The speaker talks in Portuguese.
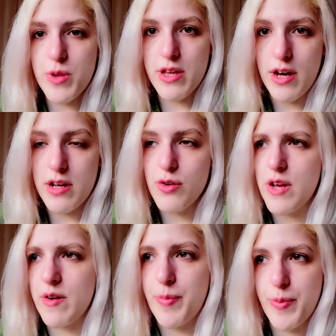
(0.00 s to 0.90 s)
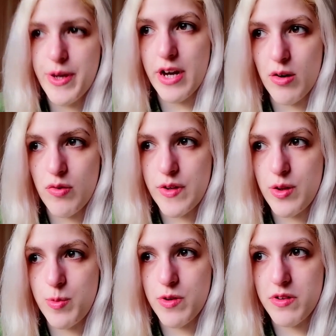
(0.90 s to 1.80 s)
de publicar, eu estava a
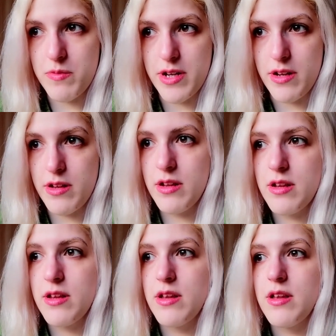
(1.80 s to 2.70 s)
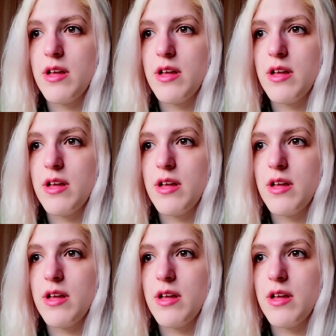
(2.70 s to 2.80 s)
publicar um vídeo por semana.